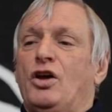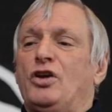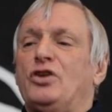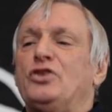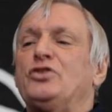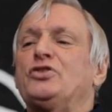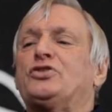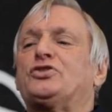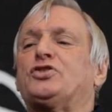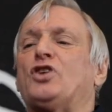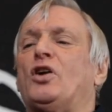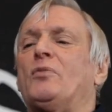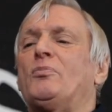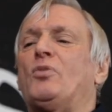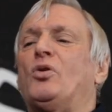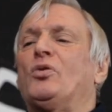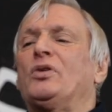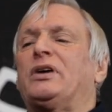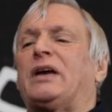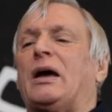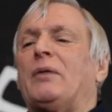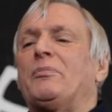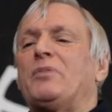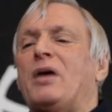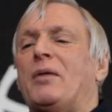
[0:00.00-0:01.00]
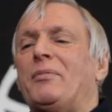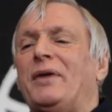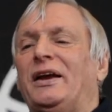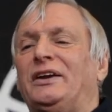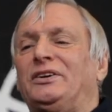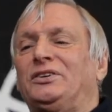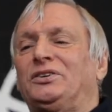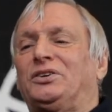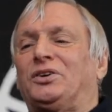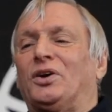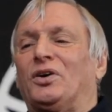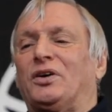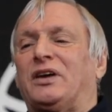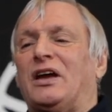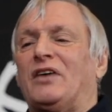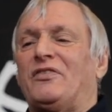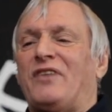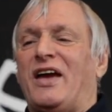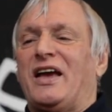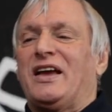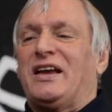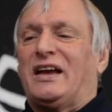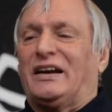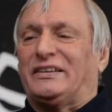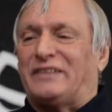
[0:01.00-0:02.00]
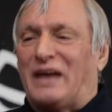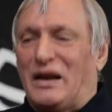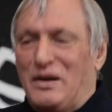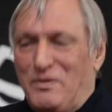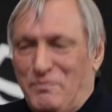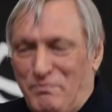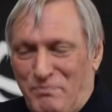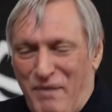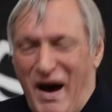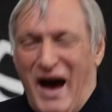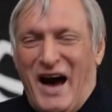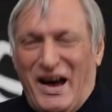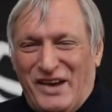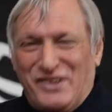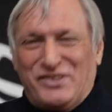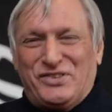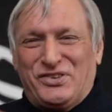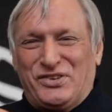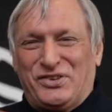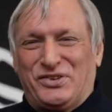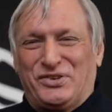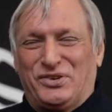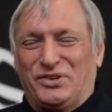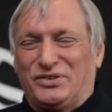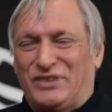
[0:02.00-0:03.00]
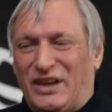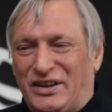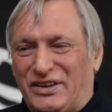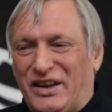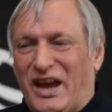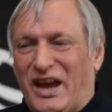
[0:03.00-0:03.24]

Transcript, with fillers: Insomma, un cambiamento che venga dal basso, da